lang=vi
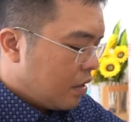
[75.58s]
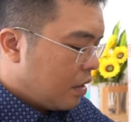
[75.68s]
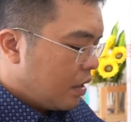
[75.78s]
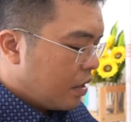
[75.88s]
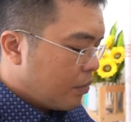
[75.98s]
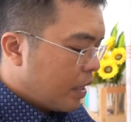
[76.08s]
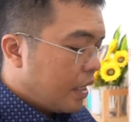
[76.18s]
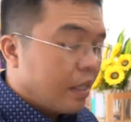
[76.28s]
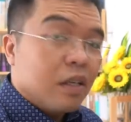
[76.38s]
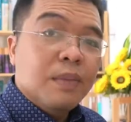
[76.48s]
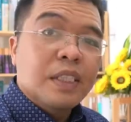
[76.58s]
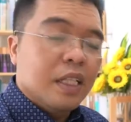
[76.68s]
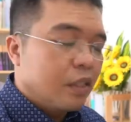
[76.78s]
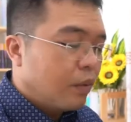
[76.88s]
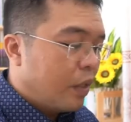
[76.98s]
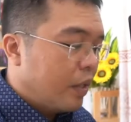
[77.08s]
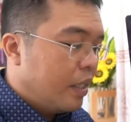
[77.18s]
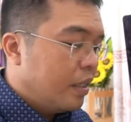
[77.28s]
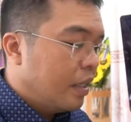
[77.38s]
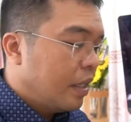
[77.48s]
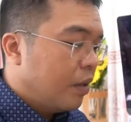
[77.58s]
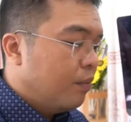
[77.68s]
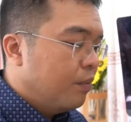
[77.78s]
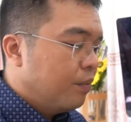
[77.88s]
cái cọng dây này có bị xì chỗ nào hay không.